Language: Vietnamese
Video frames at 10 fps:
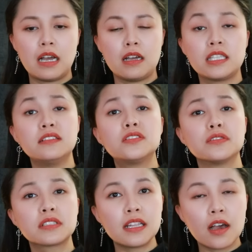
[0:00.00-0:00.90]
à, chỉnh
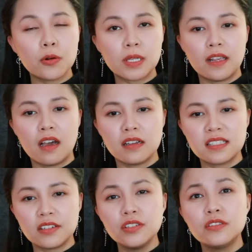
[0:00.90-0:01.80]
sửa tới đâu thì họ
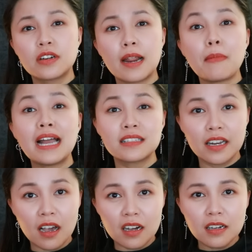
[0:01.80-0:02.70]
sẽ đưa ra băng
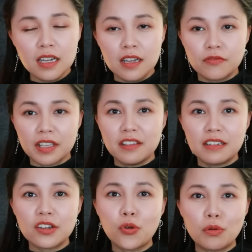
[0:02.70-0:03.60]
tới đó và
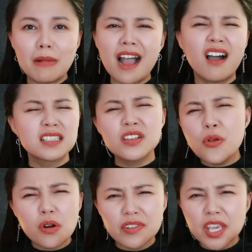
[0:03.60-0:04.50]
những cái cuộn băng họ sẽ
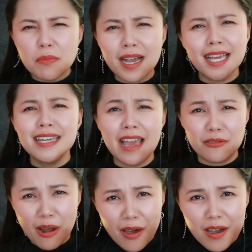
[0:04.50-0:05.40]
nối với nhau bằng cách
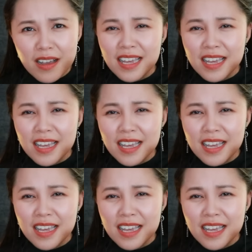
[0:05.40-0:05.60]
nào đó